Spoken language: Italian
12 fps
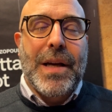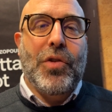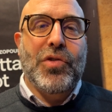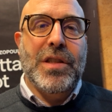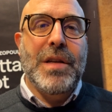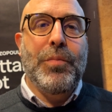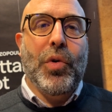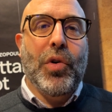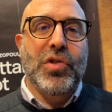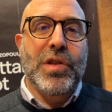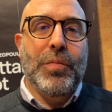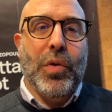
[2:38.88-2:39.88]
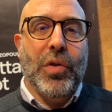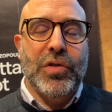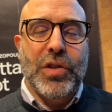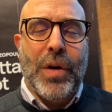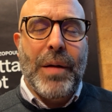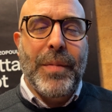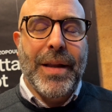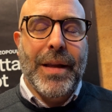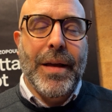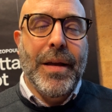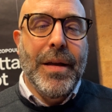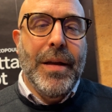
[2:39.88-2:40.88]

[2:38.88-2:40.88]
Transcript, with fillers: cosa si può, si può, sicuramente